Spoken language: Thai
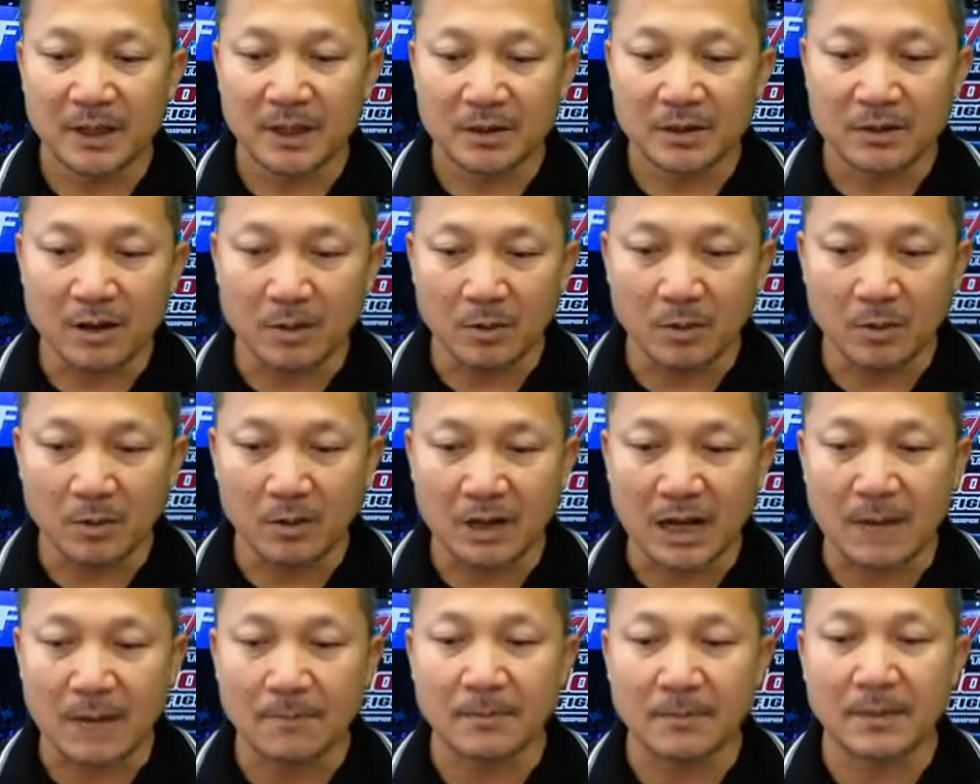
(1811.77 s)
ขอบคุณค
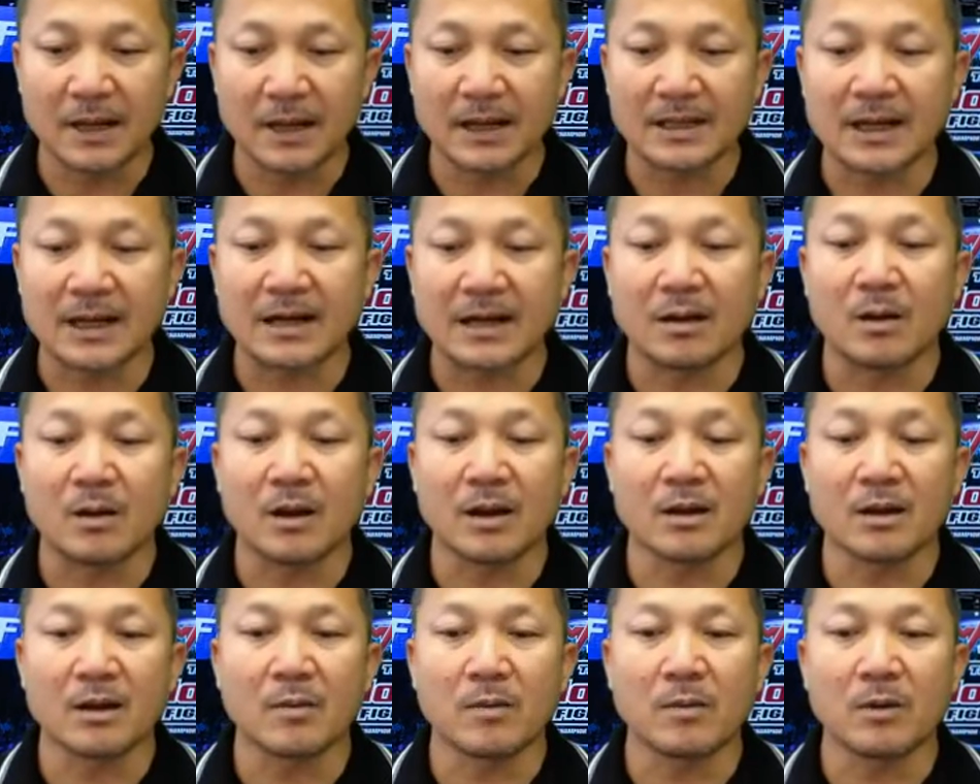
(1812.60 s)
รับอาจารย์น้อย
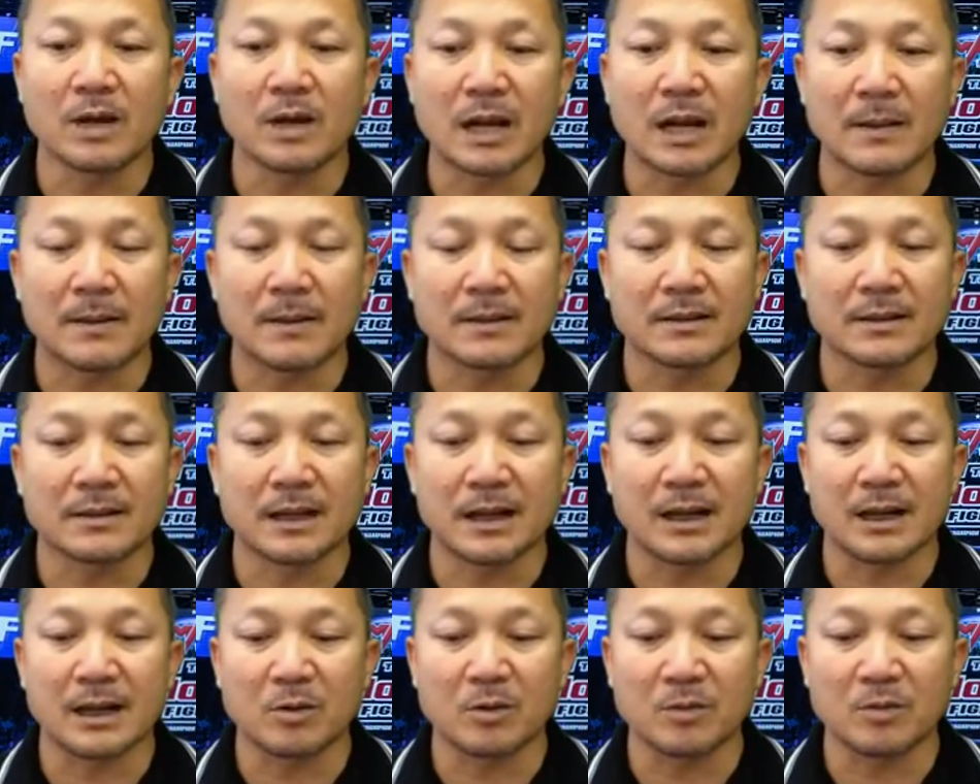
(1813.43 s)
ขอบคุณครับ
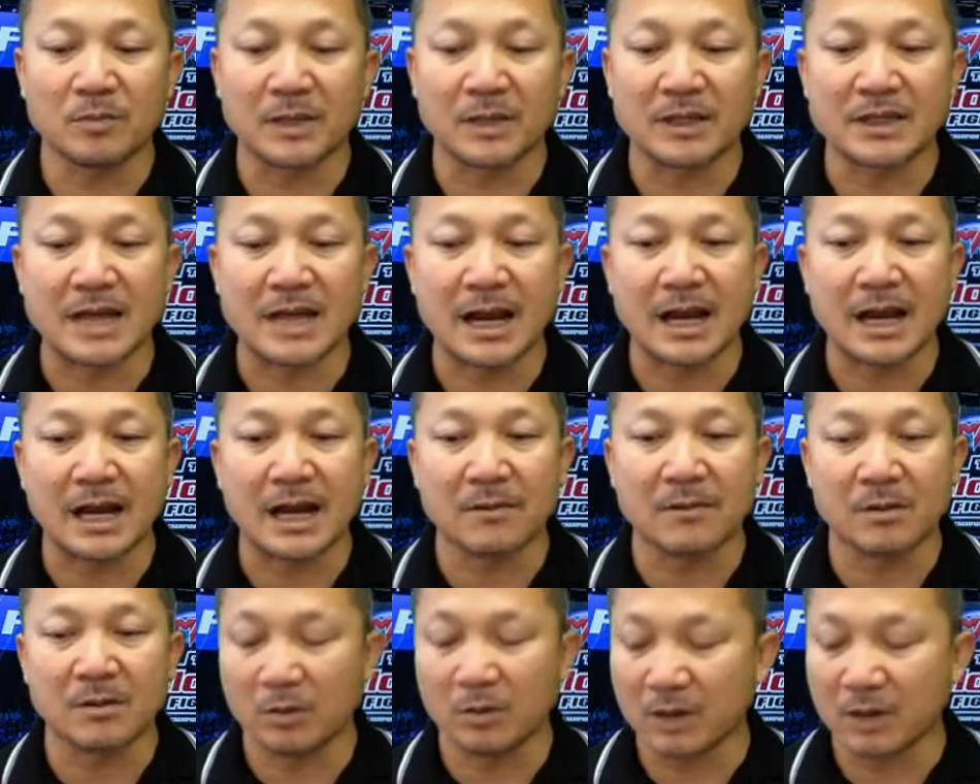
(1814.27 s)
คุณปัญญาครับข
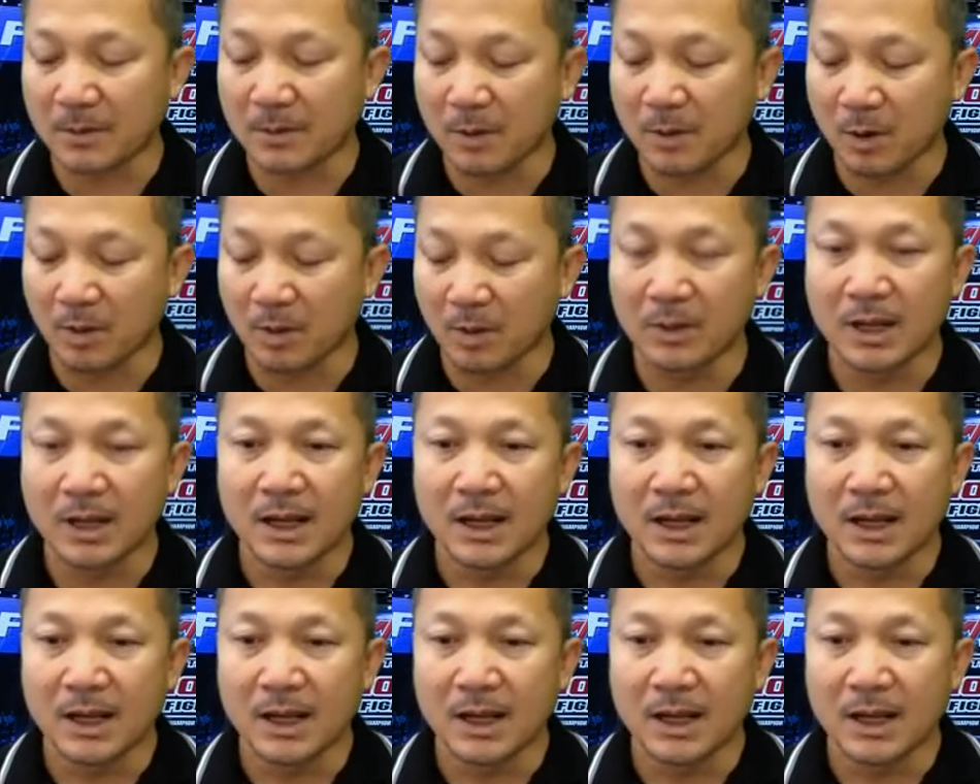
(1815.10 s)
อบคุณครับผม